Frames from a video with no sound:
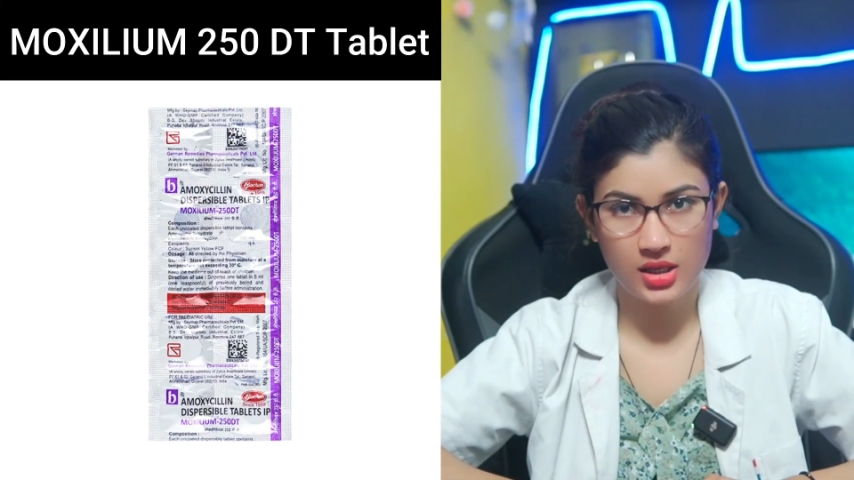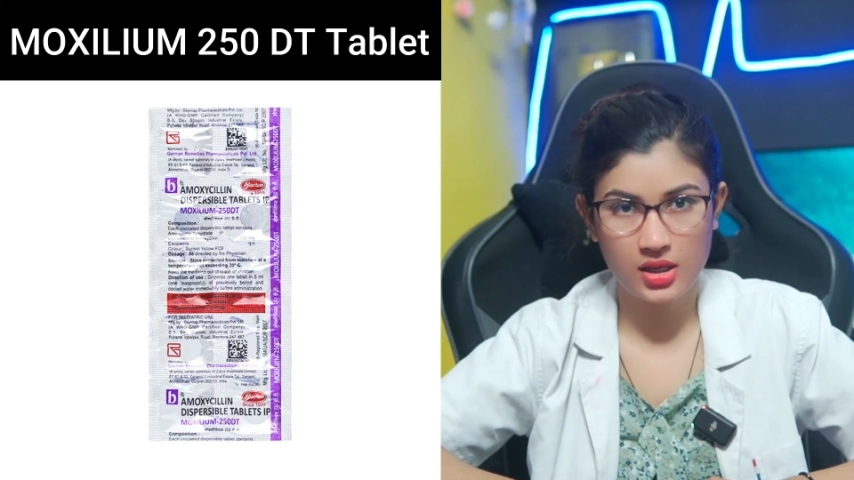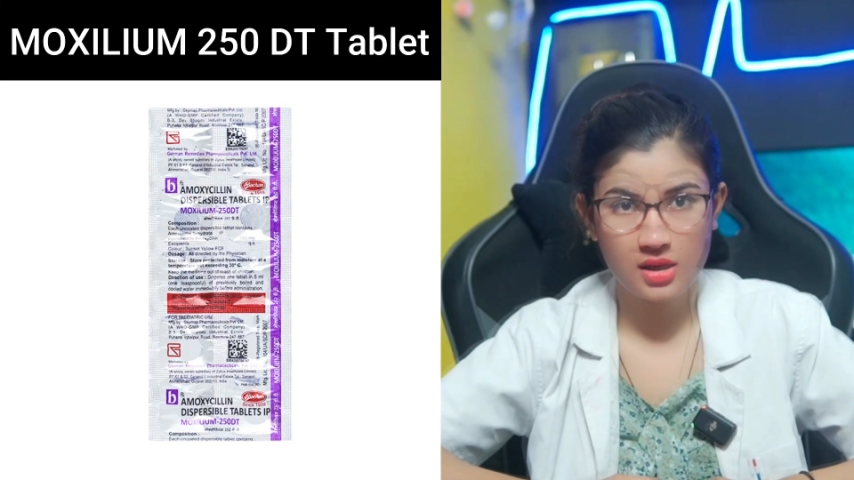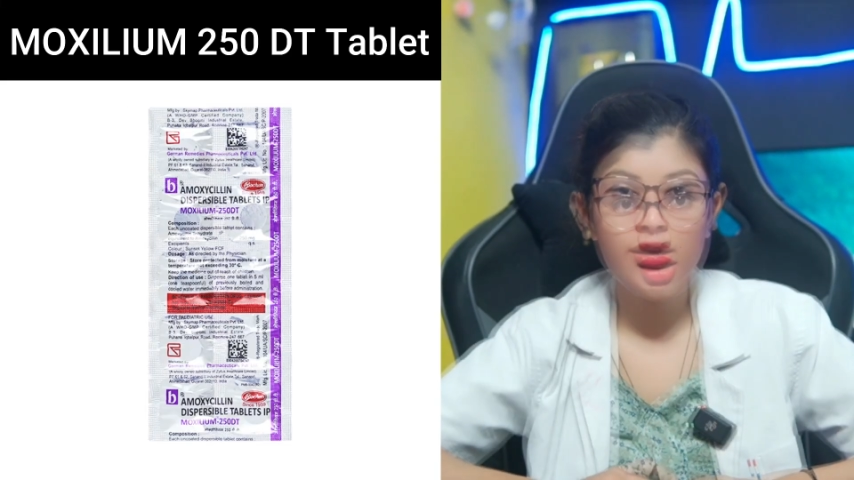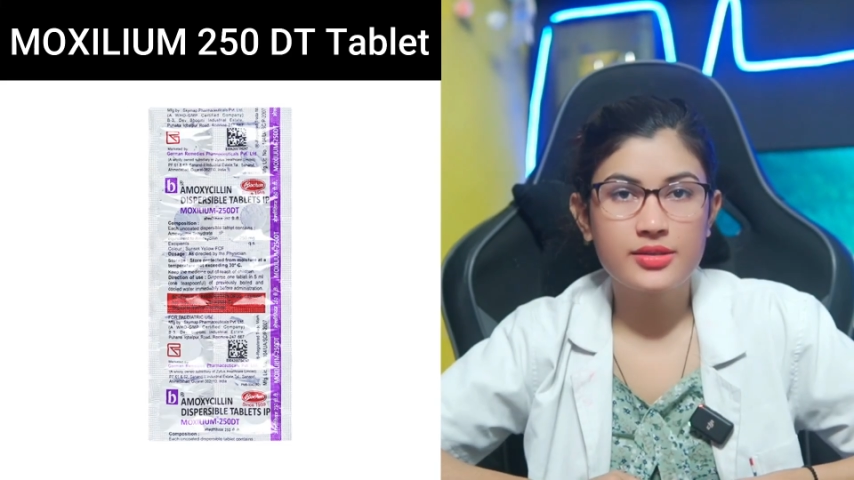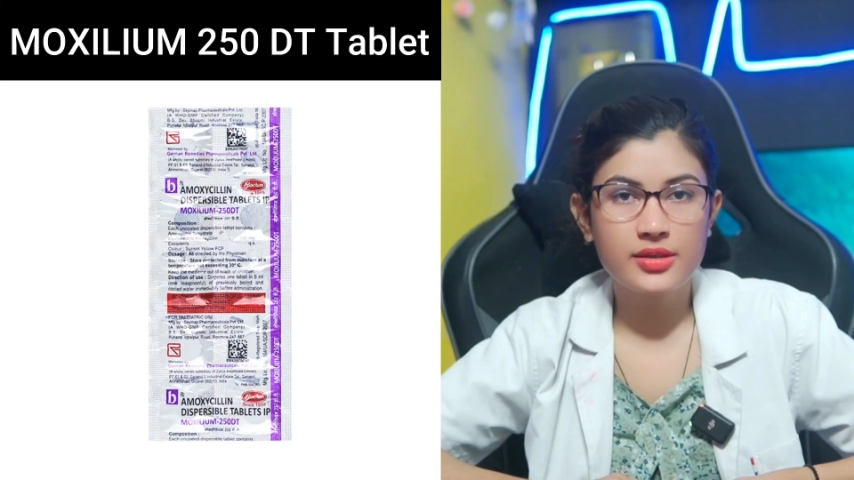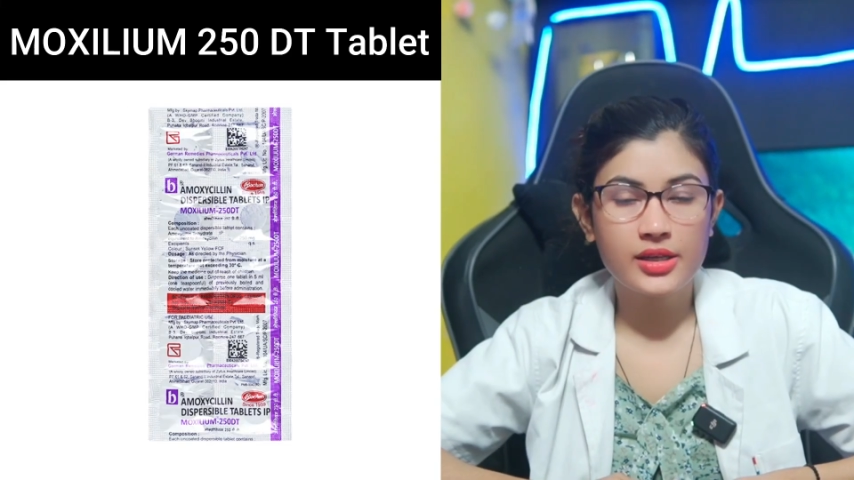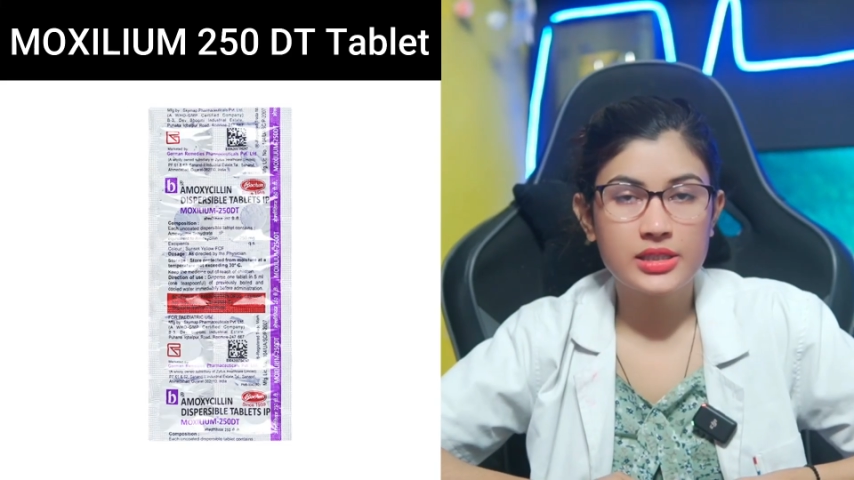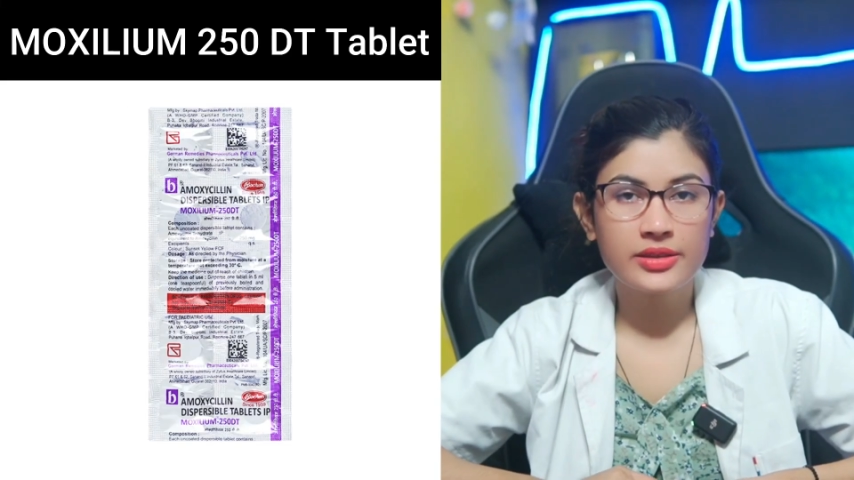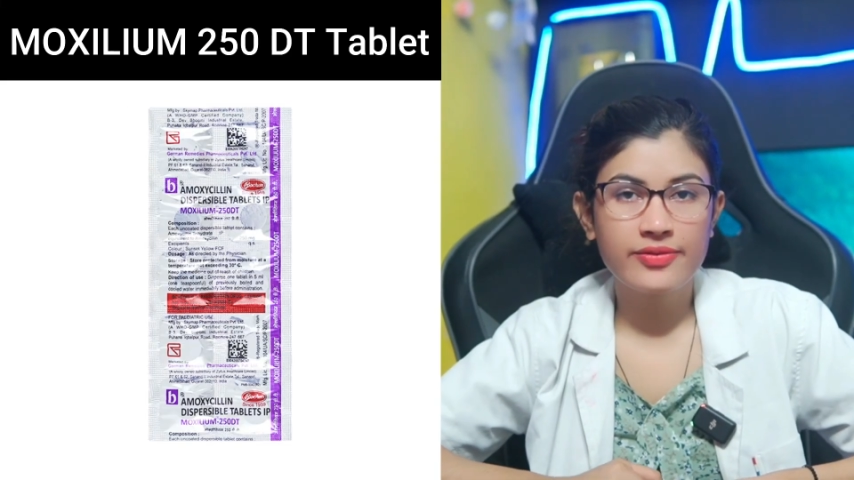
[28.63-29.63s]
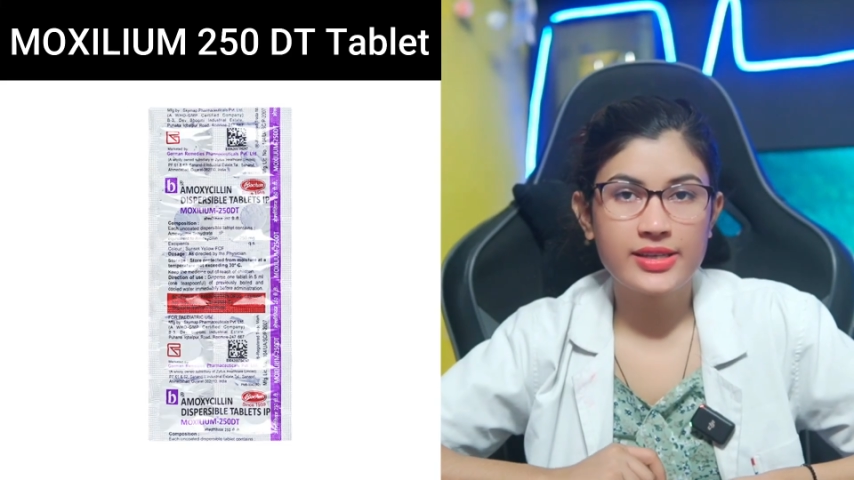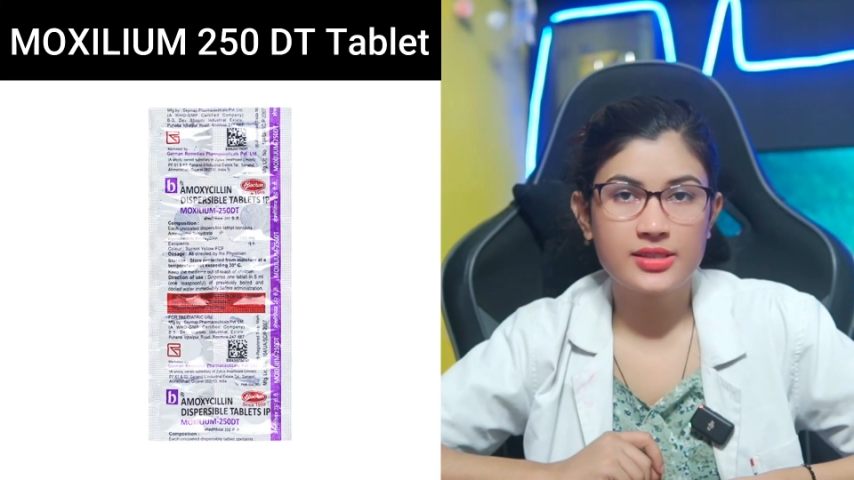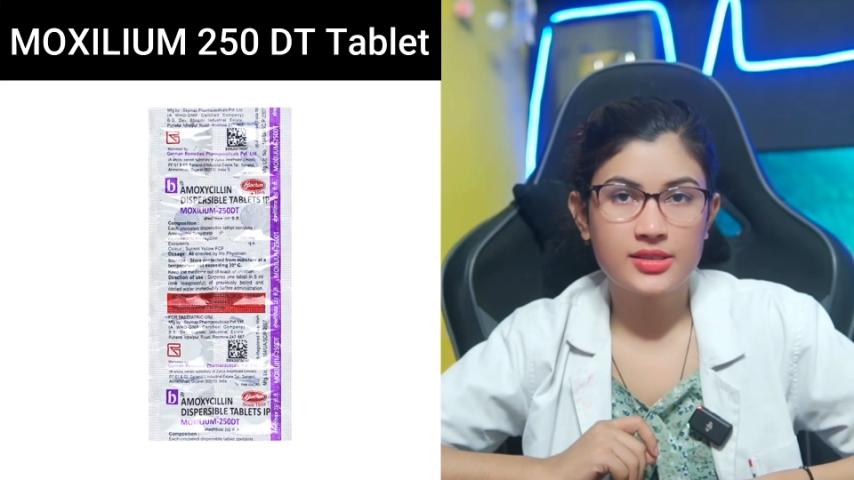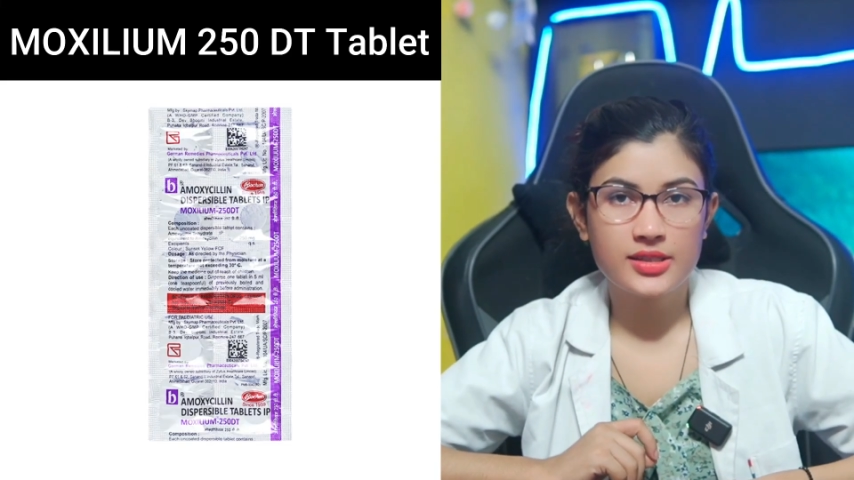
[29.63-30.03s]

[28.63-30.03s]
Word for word: है ये सीरियस इन्फेक्शन